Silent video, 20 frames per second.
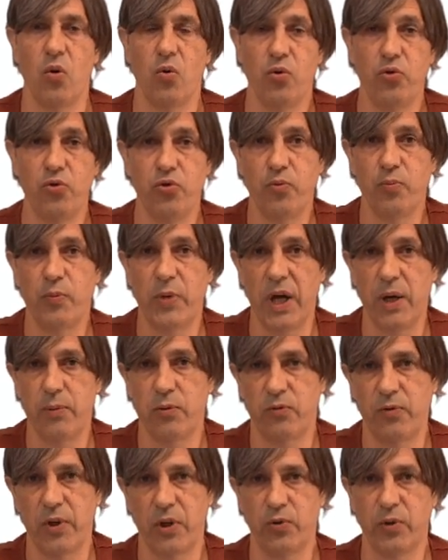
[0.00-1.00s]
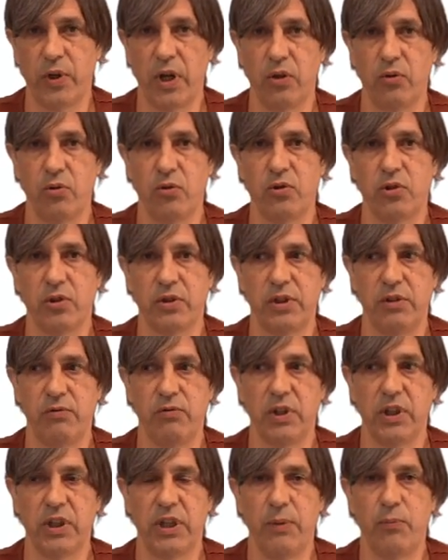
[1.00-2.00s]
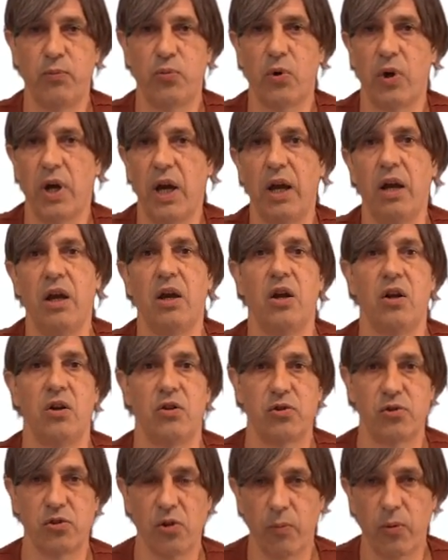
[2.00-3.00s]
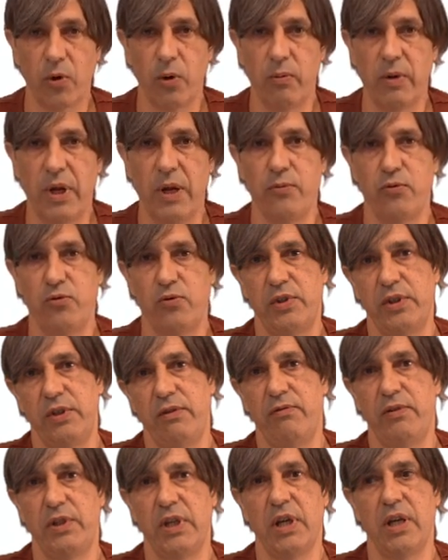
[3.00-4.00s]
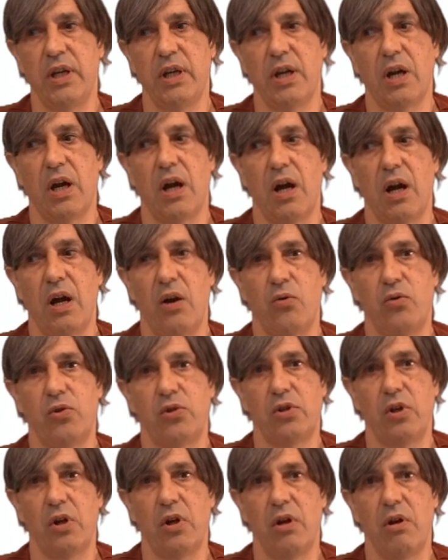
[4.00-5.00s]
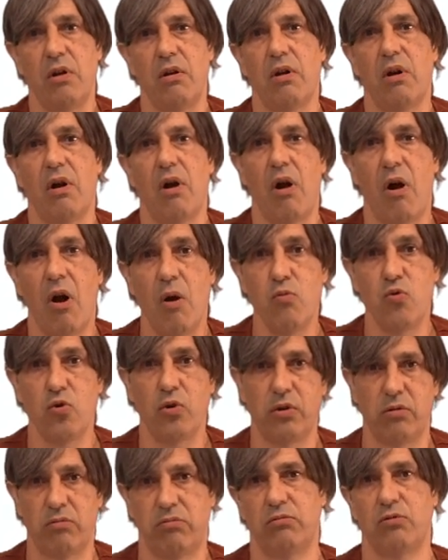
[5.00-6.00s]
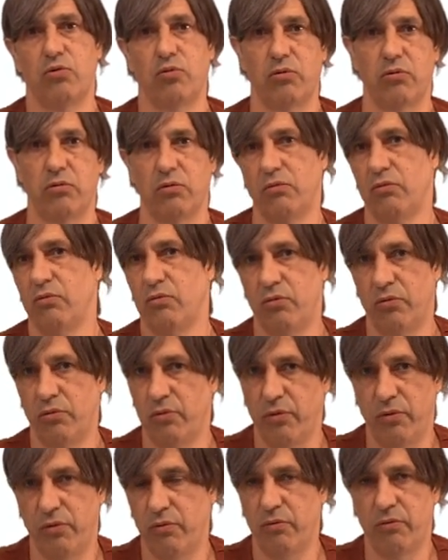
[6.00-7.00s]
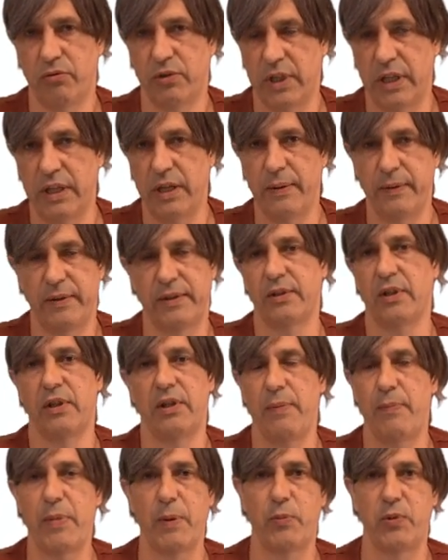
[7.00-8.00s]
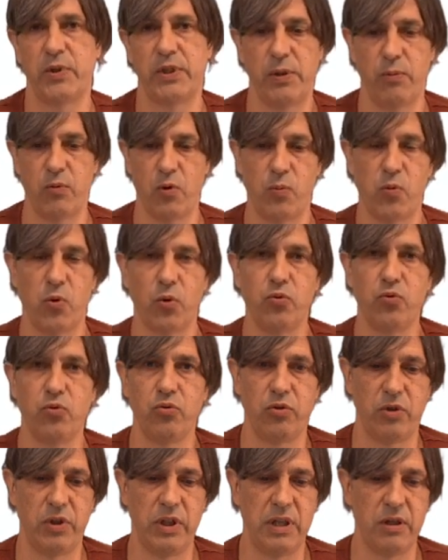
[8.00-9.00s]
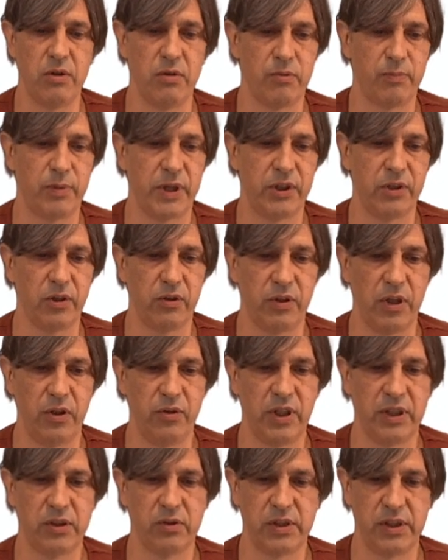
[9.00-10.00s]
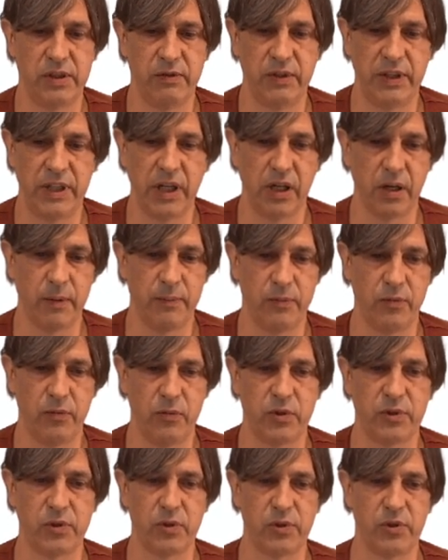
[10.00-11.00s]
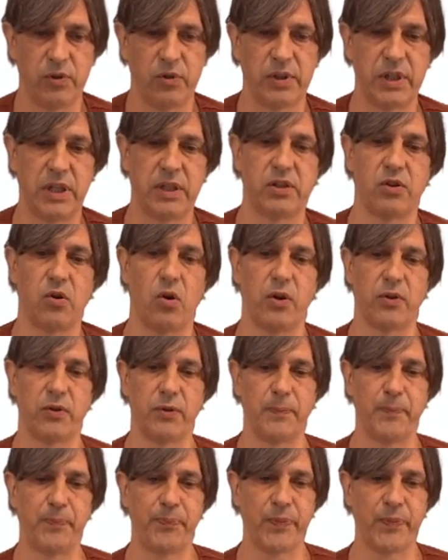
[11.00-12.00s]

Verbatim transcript: ou NumPy pour faire du calcul scientifique qui pourrait sans problème justifier à eux seuls un MOOC. Donc euh, ça n'est pas possible pour nous de prétendre à une exhaustivité de cette sorte.